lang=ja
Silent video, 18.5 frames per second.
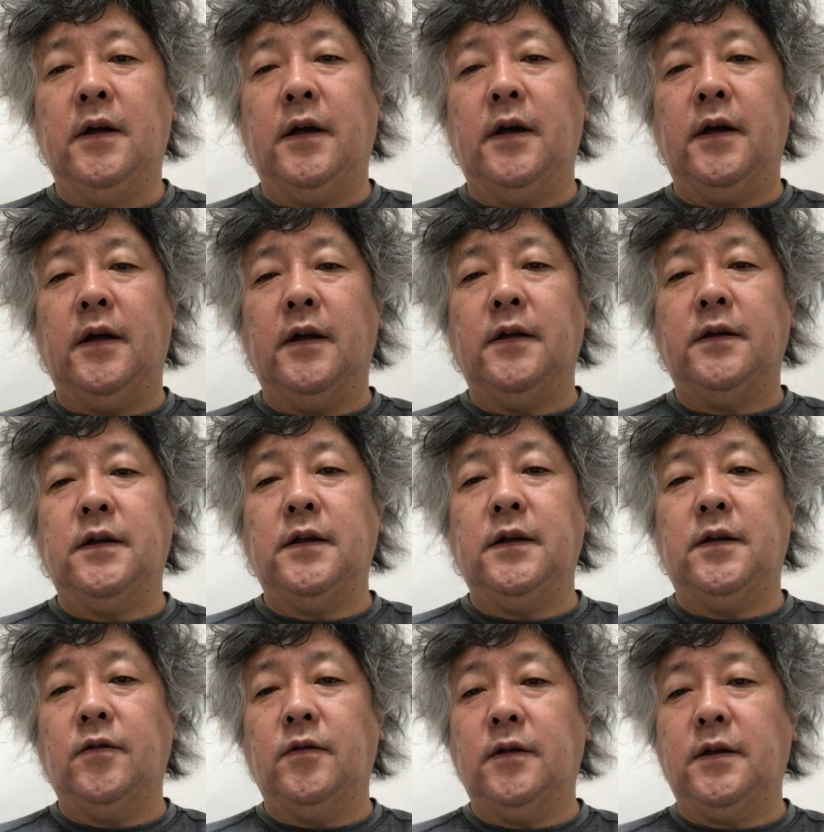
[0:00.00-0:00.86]

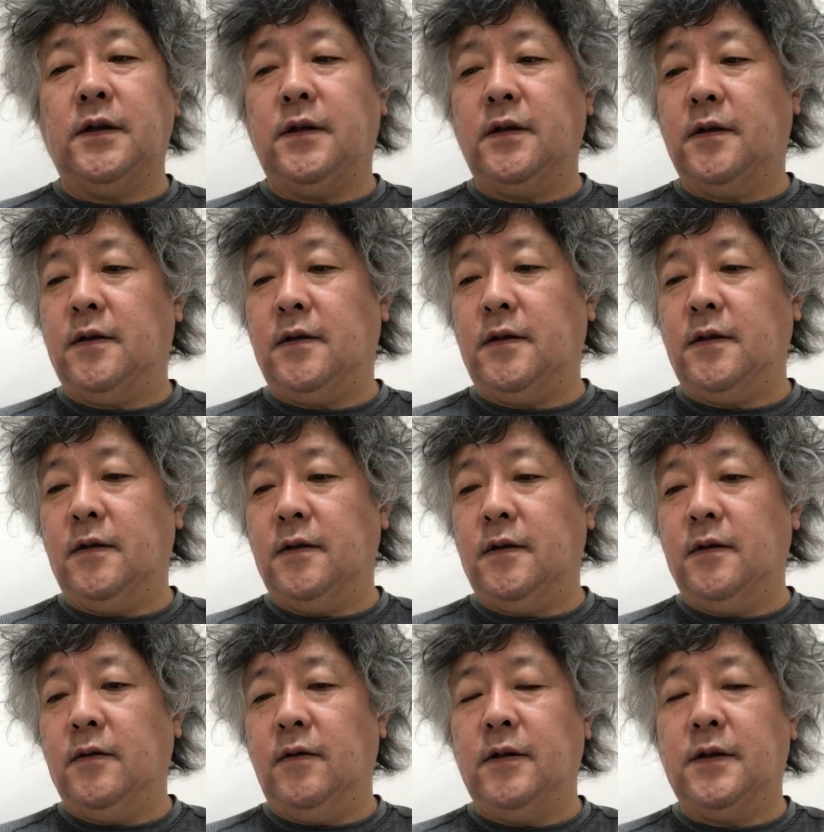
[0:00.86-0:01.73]
えー、医療技
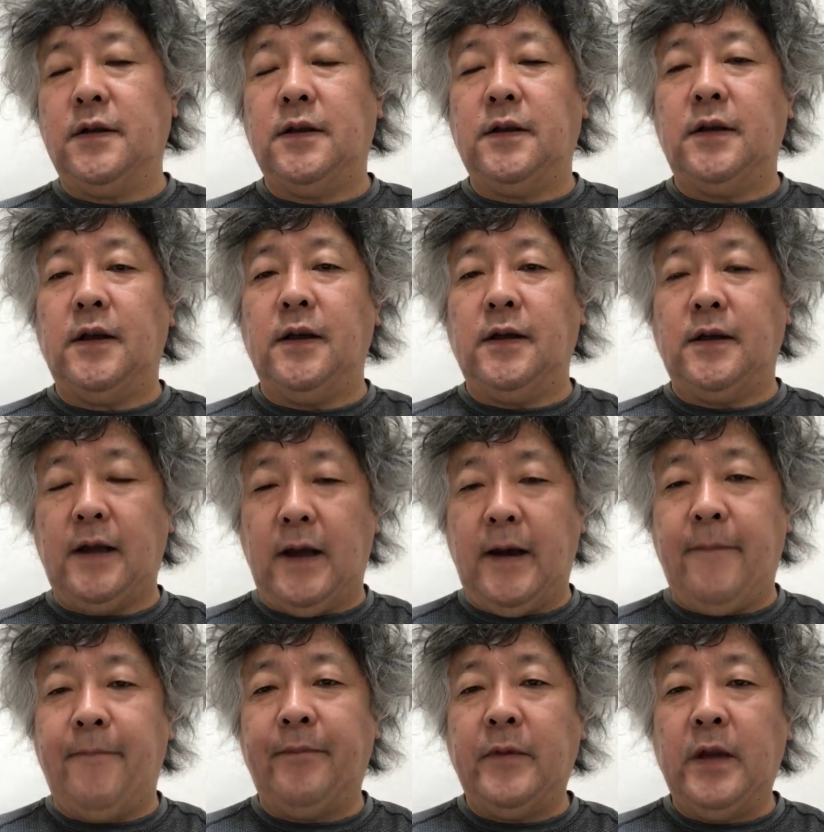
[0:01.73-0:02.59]
術を知ってい
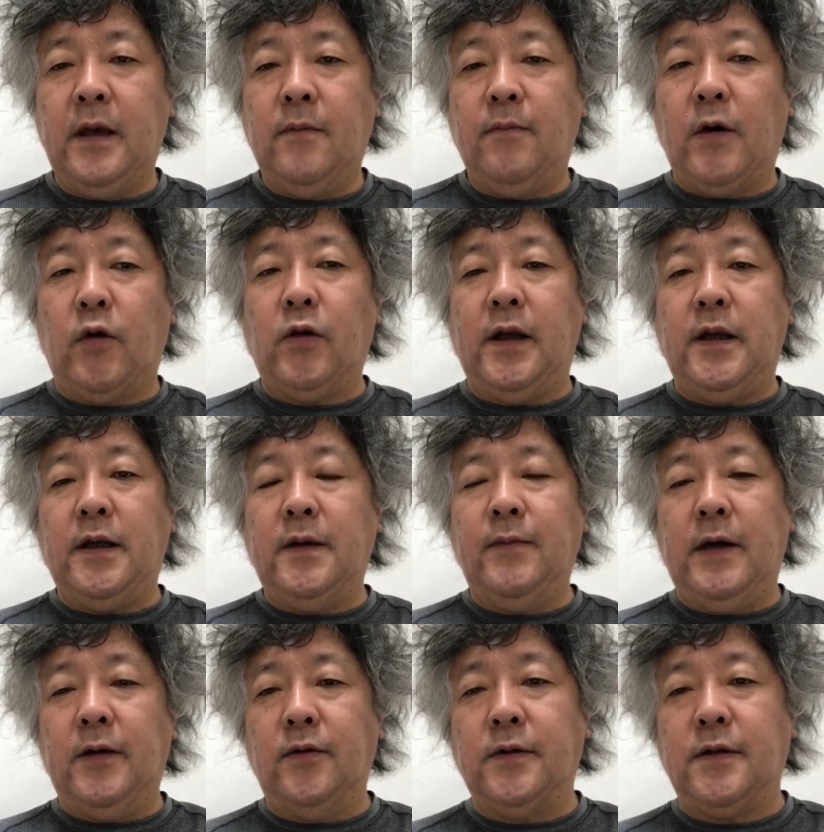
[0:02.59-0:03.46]
て、まあ、これ
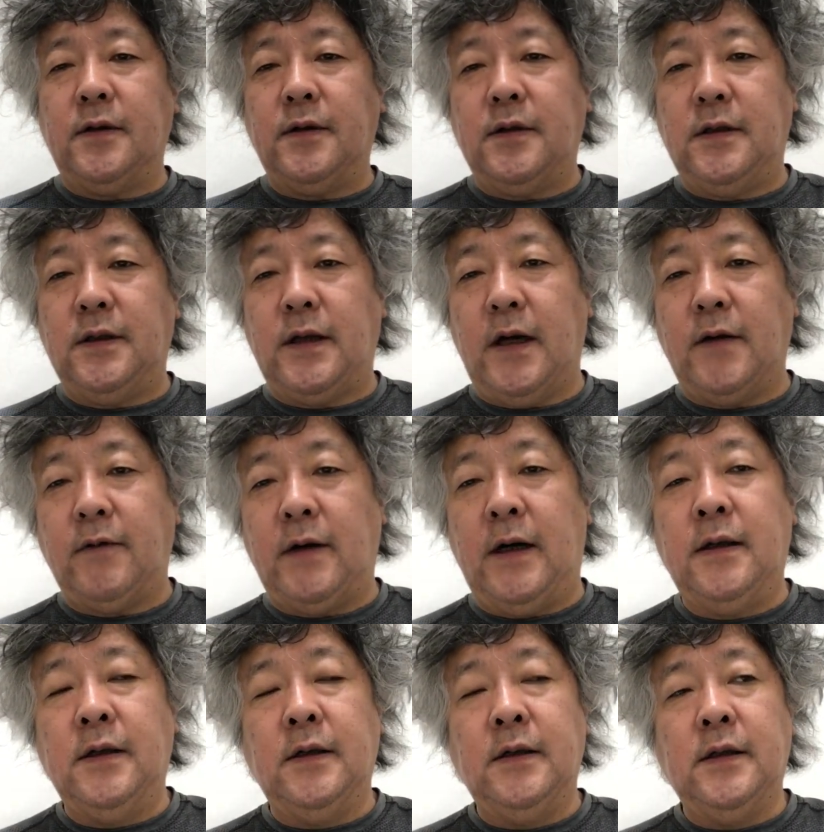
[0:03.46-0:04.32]
今の時代
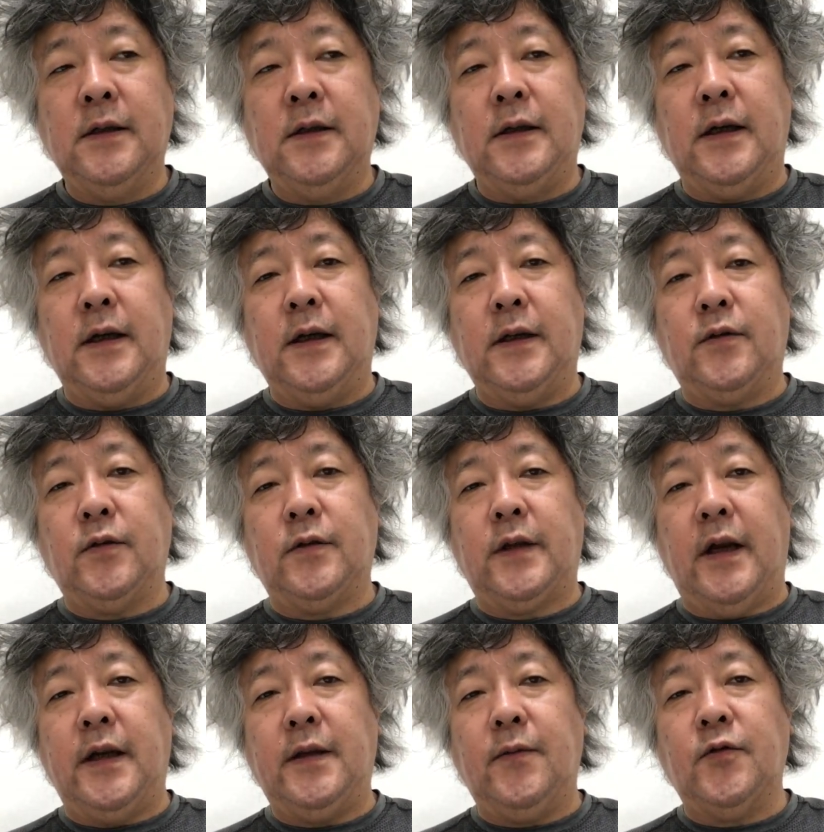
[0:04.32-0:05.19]
は、えーと、
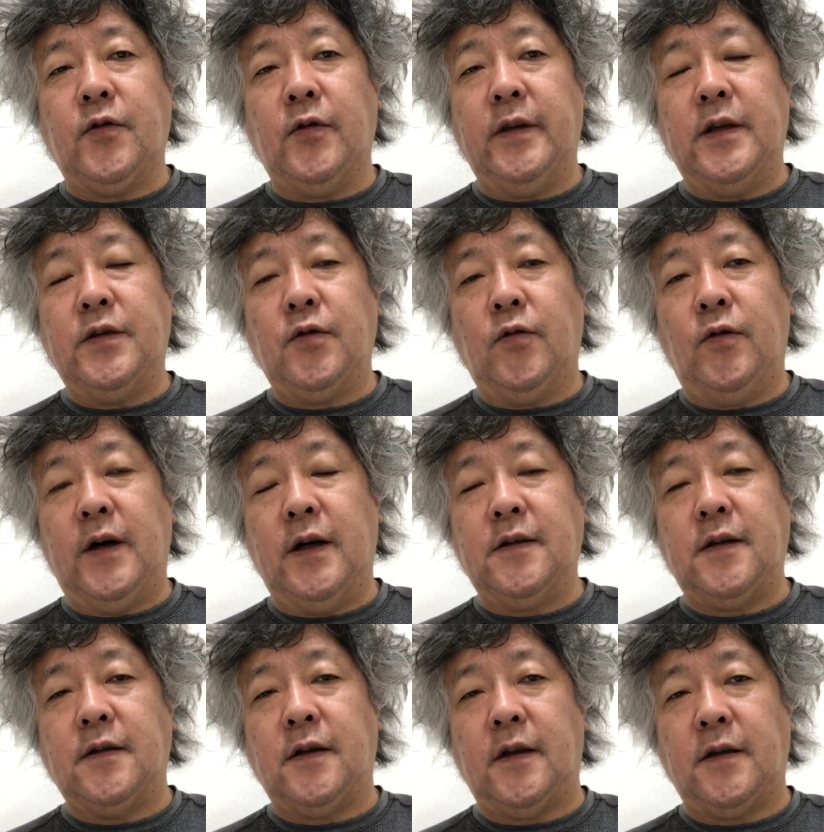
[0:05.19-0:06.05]
誰でもそんな情報
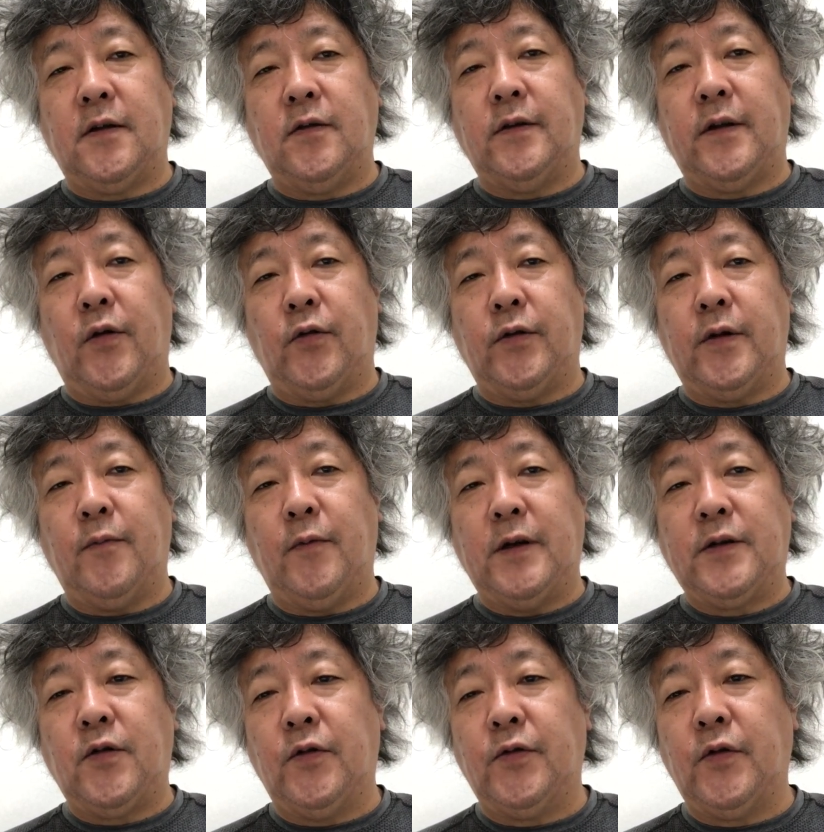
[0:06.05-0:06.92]
アクセスできるだろうって、
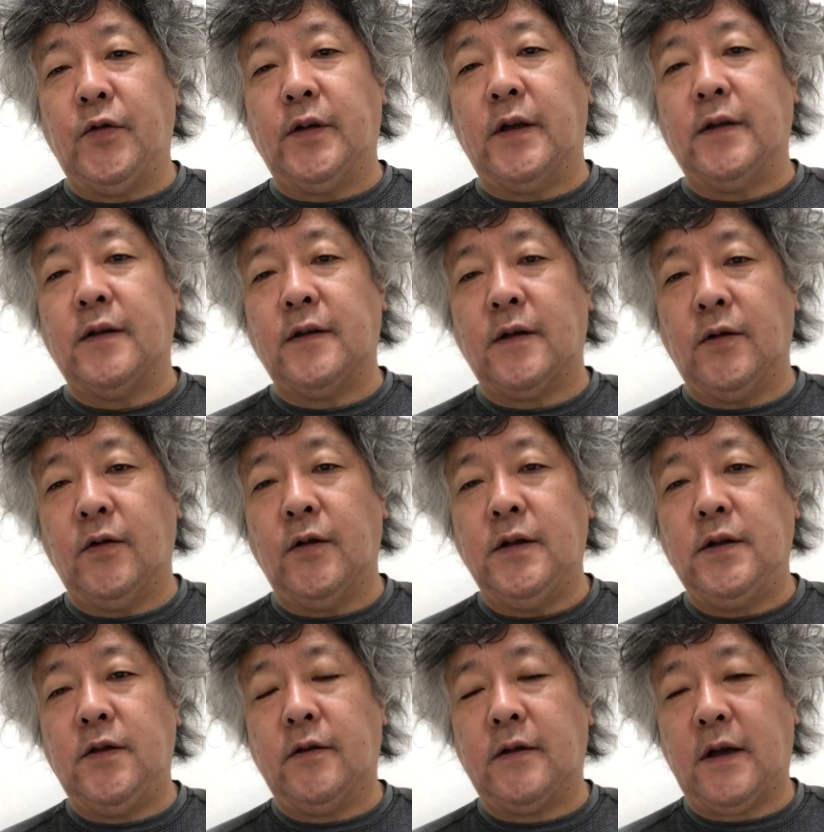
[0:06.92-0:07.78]
まあ、その通りなんですけど
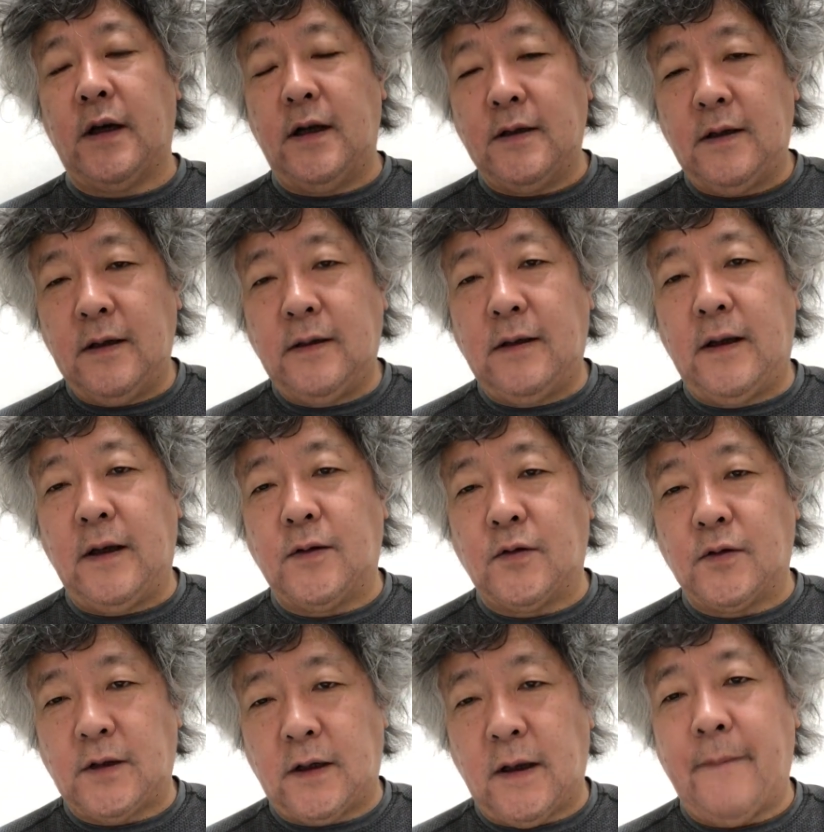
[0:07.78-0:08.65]
一応キャラ設定
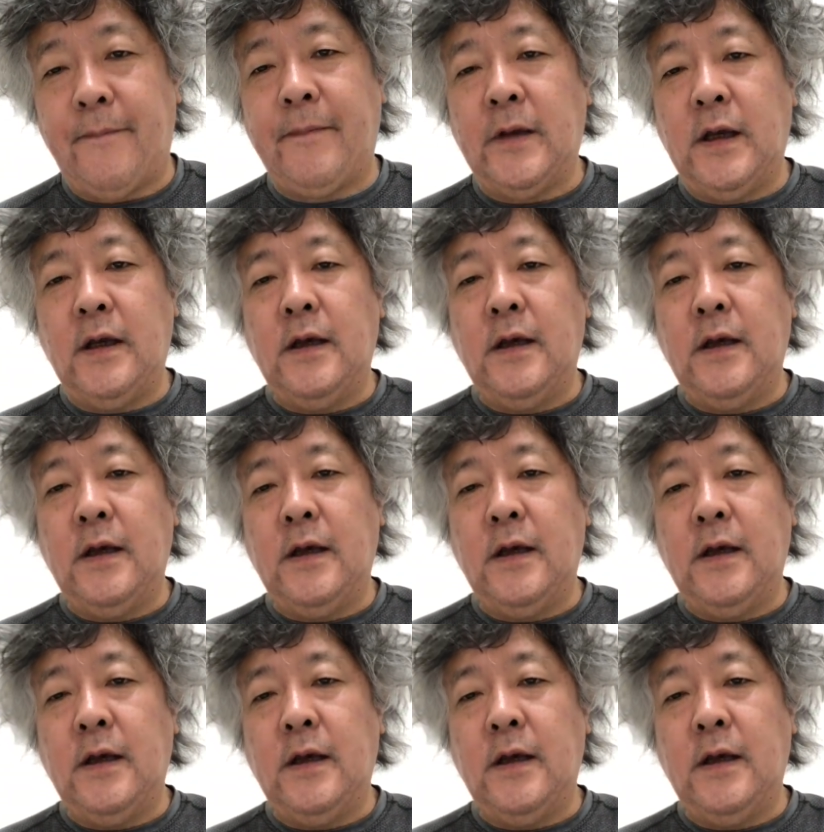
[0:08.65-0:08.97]
として